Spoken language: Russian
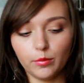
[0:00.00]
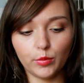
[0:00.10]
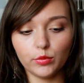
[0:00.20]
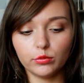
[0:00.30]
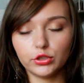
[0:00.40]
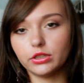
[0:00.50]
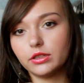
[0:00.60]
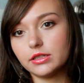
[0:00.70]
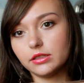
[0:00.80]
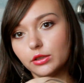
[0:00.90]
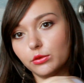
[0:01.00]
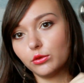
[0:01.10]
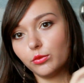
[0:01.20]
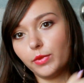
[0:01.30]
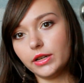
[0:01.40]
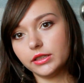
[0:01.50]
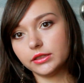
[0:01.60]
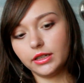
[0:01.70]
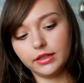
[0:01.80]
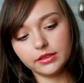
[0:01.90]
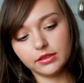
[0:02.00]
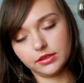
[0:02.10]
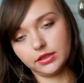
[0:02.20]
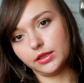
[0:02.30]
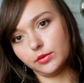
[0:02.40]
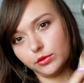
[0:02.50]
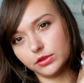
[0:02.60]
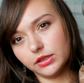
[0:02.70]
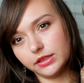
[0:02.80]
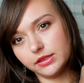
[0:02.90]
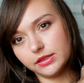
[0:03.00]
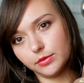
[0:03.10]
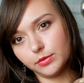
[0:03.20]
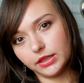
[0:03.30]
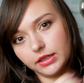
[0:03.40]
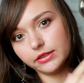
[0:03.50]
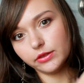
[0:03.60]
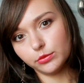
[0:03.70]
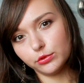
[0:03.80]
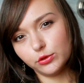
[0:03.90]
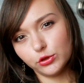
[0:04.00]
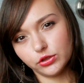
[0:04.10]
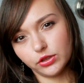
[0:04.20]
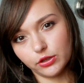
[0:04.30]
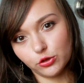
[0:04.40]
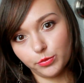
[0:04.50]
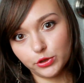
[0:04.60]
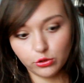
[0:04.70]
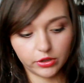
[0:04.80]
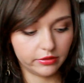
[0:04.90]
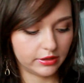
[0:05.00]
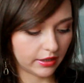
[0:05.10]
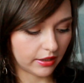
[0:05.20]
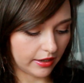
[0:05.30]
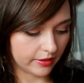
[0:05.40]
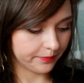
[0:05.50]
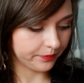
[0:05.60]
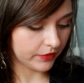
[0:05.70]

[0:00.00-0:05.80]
По-моему, очень классный такой купальник на лето с таким вот золотистым отливом. Будет очень хорошо подчеркивать загар.